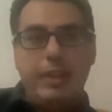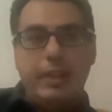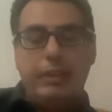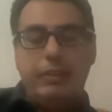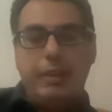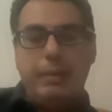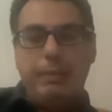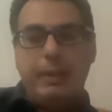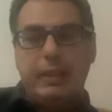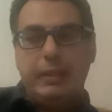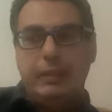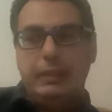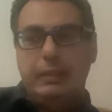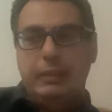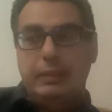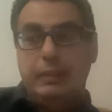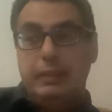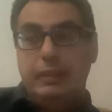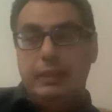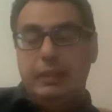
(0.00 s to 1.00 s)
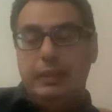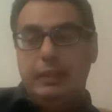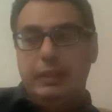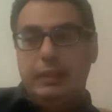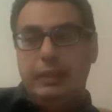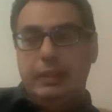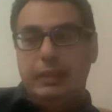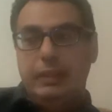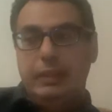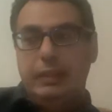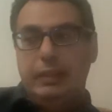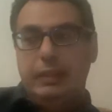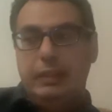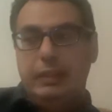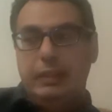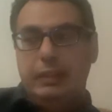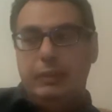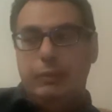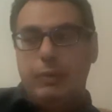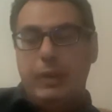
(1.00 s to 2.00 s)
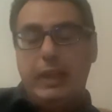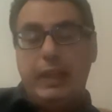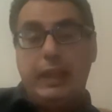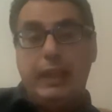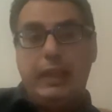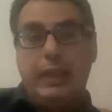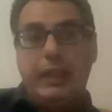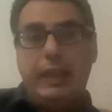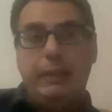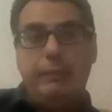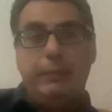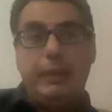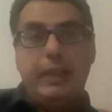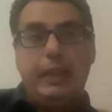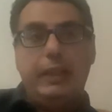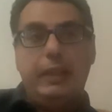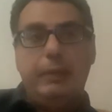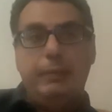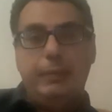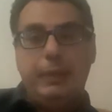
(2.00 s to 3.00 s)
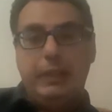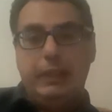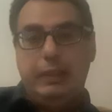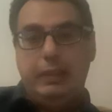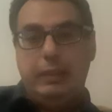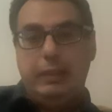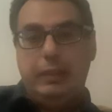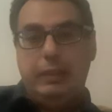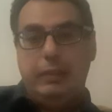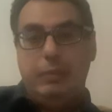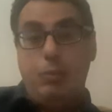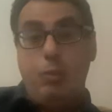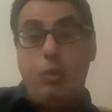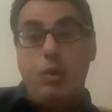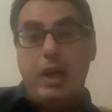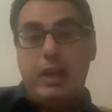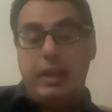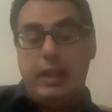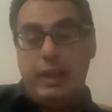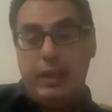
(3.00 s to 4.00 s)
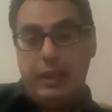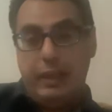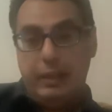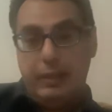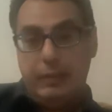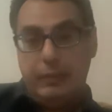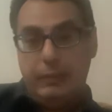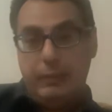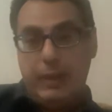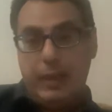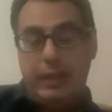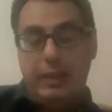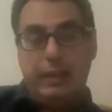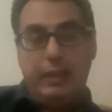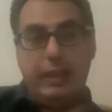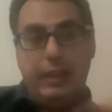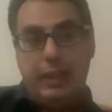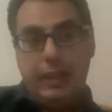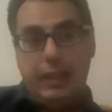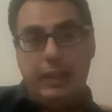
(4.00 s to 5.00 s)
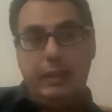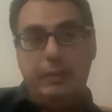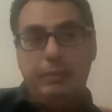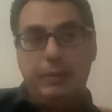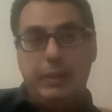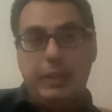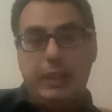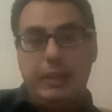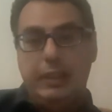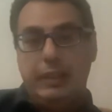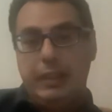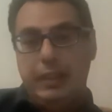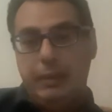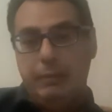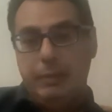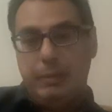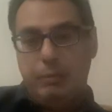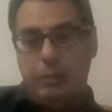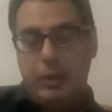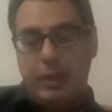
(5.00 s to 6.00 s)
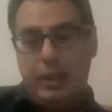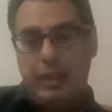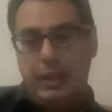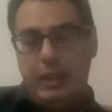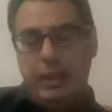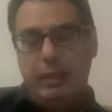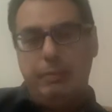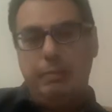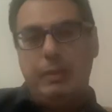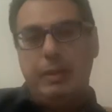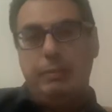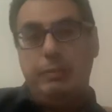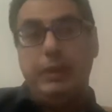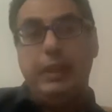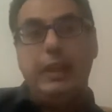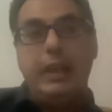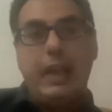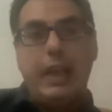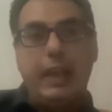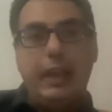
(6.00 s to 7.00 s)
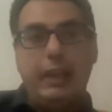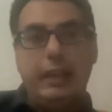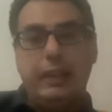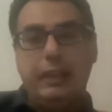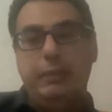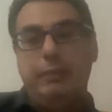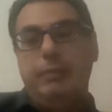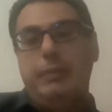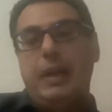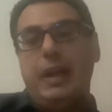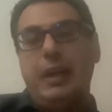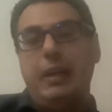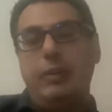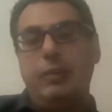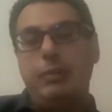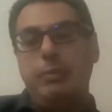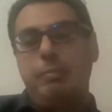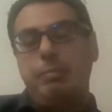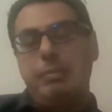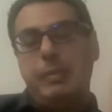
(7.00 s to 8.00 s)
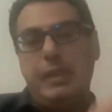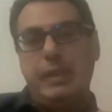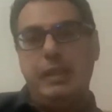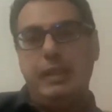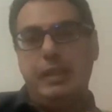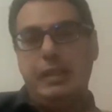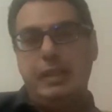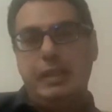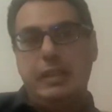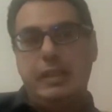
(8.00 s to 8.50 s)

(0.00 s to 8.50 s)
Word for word: طبعا آه، والاعلام دائما موجه يعني احنا الاعلام بتاعنا دائما موجه اما من الحاكم او من